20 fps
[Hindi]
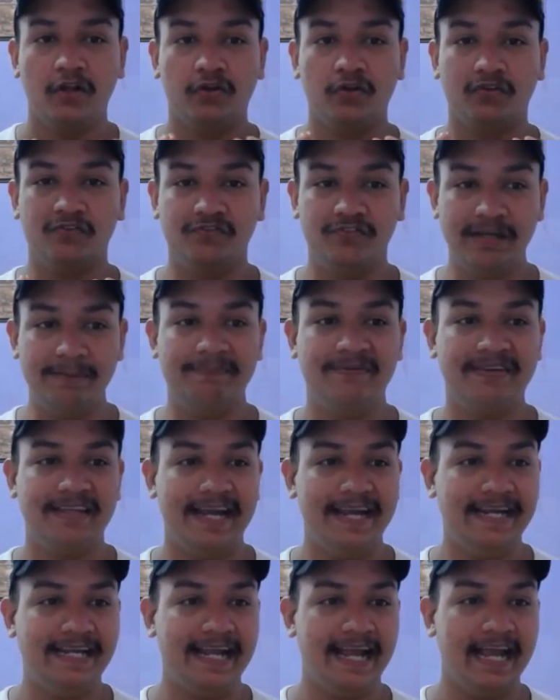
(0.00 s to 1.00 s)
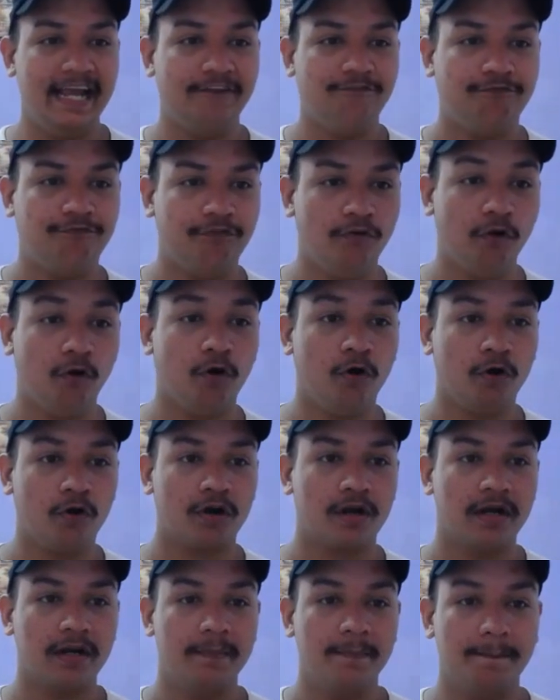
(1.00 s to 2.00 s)
तो वेबसाइट है
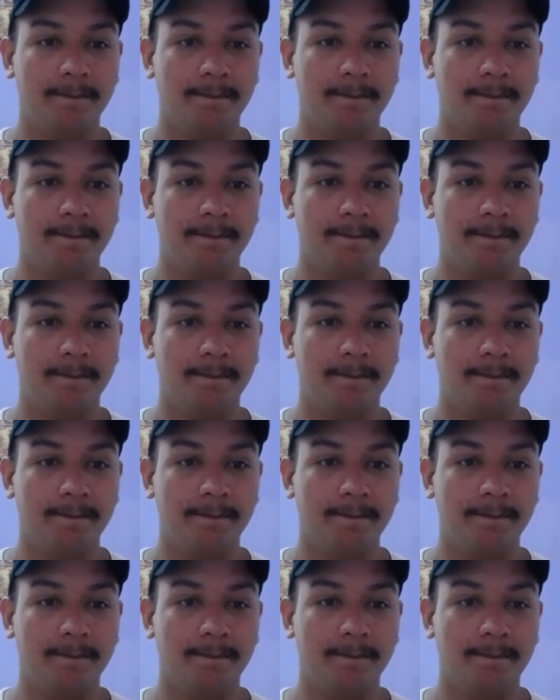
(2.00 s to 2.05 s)
फ्लोर